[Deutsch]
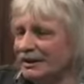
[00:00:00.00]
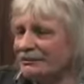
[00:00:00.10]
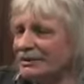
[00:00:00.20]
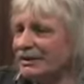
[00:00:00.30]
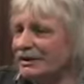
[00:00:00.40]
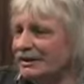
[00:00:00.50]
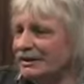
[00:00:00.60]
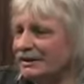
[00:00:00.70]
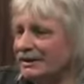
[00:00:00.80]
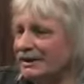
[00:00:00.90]
die da immer noch
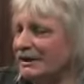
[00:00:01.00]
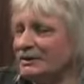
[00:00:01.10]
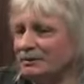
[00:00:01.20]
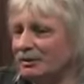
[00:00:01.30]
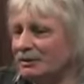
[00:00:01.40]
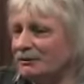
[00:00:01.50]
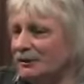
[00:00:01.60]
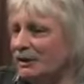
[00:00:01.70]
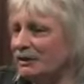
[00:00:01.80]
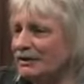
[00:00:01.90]
hier sind, also bis zu
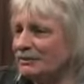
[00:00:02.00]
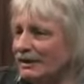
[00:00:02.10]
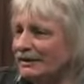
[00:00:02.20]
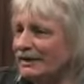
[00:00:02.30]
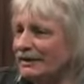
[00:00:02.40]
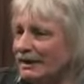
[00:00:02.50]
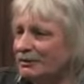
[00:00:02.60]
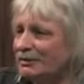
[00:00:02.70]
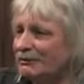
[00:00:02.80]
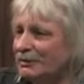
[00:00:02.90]

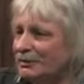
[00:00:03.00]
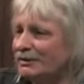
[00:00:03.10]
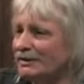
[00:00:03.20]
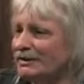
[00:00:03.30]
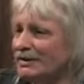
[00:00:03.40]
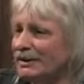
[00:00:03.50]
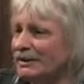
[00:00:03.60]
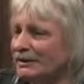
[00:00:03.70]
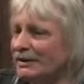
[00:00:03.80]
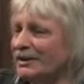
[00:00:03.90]
420.000 Bovis
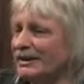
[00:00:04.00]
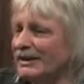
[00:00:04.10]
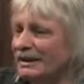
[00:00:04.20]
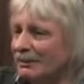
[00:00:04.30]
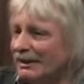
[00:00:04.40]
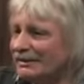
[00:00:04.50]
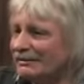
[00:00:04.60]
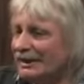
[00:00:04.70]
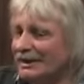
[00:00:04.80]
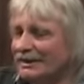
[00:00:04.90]
können da
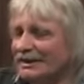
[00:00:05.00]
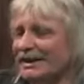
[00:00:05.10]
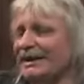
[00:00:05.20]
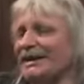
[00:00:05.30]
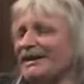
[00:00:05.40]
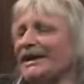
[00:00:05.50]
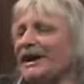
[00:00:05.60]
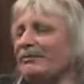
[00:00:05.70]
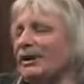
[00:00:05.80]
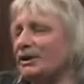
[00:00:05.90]
gemessen werden, die
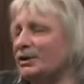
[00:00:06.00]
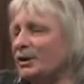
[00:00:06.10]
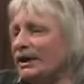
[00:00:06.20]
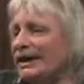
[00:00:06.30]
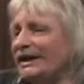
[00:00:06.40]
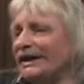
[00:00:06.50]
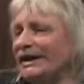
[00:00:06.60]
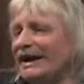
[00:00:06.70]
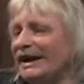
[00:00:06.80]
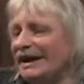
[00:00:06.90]
haben natürlich
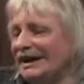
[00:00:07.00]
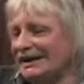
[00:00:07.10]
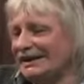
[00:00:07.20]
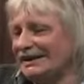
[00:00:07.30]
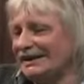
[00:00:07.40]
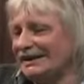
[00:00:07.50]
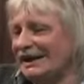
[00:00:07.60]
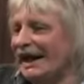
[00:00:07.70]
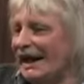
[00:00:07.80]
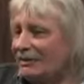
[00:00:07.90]

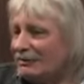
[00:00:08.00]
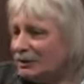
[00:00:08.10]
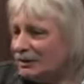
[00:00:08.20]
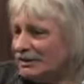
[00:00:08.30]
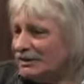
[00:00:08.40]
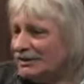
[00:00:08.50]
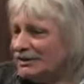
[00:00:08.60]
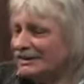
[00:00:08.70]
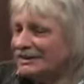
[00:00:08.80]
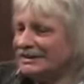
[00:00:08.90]
Einfluss
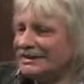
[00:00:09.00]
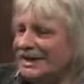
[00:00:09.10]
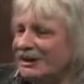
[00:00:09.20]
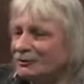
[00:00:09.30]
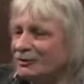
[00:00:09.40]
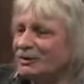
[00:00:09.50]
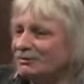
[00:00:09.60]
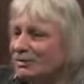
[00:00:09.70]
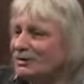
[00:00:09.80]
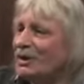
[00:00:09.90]
auf
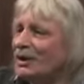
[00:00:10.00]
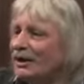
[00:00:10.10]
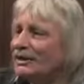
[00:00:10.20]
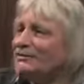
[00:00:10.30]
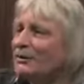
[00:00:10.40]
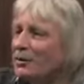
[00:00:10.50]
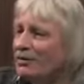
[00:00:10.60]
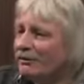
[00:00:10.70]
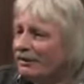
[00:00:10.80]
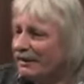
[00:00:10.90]
unser persönliches
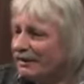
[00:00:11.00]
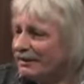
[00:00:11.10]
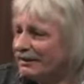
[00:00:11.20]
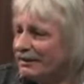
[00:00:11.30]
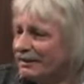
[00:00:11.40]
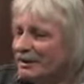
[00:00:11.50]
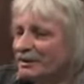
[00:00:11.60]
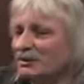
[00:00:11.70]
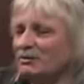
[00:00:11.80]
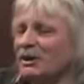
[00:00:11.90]
Wohlbefinden.
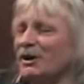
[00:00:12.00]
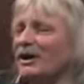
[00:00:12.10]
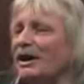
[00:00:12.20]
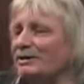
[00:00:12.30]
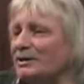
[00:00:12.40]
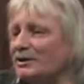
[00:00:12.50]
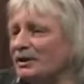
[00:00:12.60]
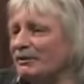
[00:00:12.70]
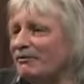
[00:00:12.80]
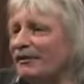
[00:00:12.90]
Und wir können also
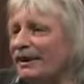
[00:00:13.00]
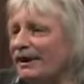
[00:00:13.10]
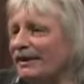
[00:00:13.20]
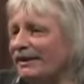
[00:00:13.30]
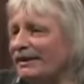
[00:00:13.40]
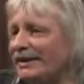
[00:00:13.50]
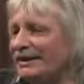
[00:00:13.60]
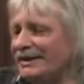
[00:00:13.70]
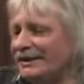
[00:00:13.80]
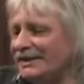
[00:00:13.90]
nur empfehlen,
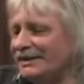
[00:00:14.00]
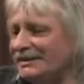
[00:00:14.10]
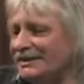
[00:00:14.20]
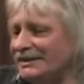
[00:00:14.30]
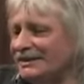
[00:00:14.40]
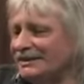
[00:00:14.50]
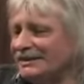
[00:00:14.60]
dass